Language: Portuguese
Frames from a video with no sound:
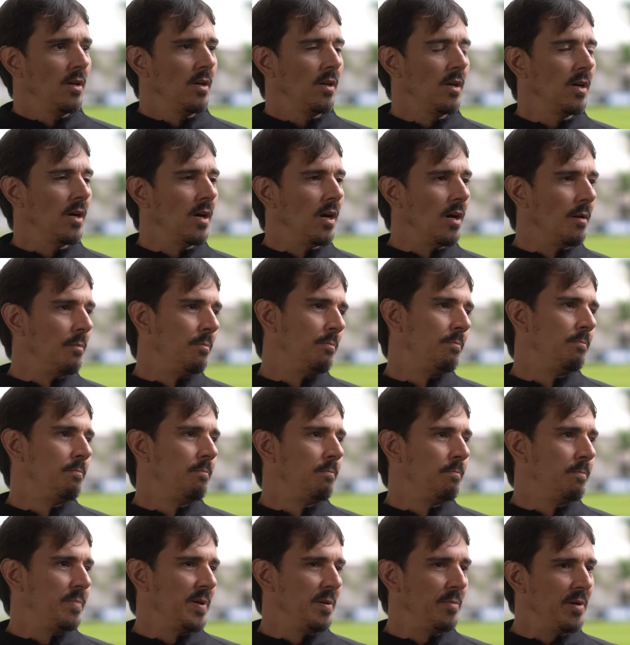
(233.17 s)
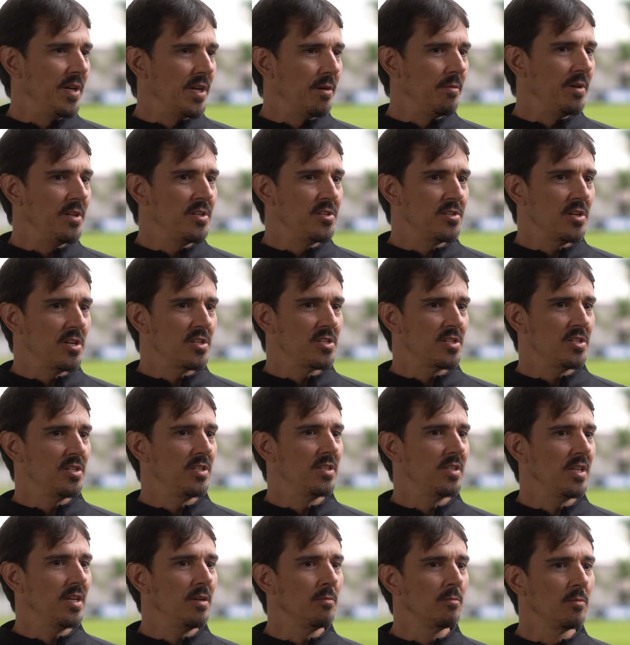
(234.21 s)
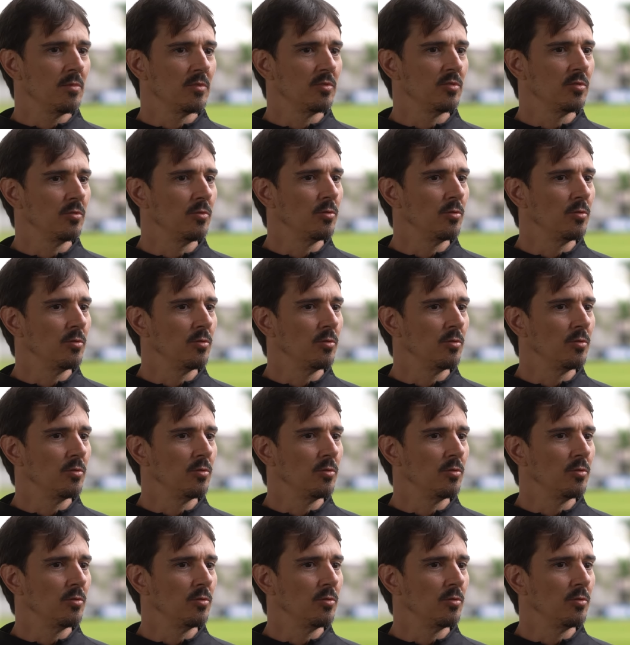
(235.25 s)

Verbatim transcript: Uh, primeiramente, acho que temos